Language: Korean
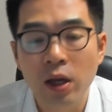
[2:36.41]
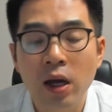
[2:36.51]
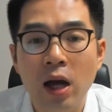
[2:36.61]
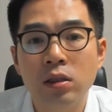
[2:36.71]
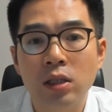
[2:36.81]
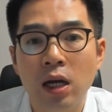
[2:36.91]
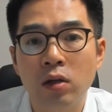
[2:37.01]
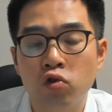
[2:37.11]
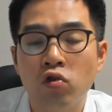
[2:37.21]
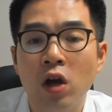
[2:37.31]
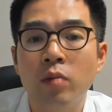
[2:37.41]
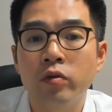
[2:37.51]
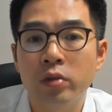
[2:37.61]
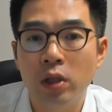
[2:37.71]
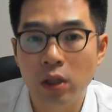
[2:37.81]
항상 중요한
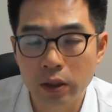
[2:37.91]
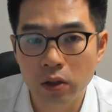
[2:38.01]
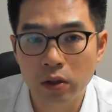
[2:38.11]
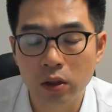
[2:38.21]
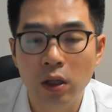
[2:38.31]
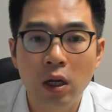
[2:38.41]
부분에 대해서는